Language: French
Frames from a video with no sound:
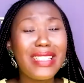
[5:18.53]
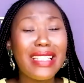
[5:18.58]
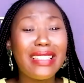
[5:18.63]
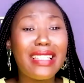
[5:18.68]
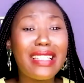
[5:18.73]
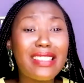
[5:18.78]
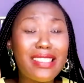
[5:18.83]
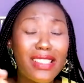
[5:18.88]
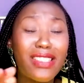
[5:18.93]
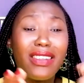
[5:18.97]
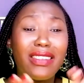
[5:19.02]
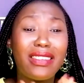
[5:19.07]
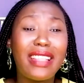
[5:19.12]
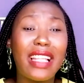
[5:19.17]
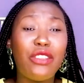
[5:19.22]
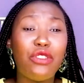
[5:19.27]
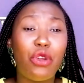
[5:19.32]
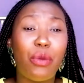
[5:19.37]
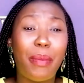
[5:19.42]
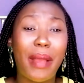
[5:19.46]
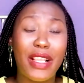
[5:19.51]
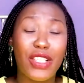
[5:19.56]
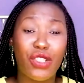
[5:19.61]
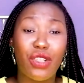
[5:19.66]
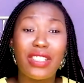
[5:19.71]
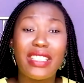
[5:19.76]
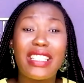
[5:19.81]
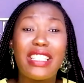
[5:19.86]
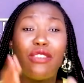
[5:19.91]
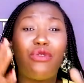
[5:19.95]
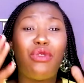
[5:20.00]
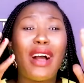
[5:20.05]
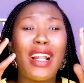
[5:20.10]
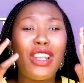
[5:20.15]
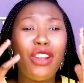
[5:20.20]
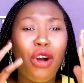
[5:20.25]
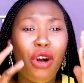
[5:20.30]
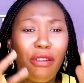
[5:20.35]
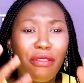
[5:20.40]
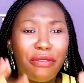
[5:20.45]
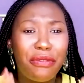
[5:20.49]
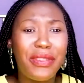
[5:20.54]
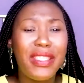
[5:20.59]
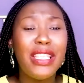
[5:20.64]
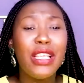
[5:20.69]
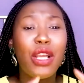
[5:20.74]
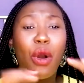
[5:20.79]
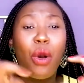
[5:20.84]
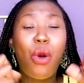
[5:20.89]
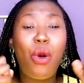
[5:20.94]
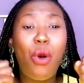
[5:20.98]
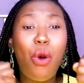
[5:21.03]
des centaines de personnes qui voient leur vie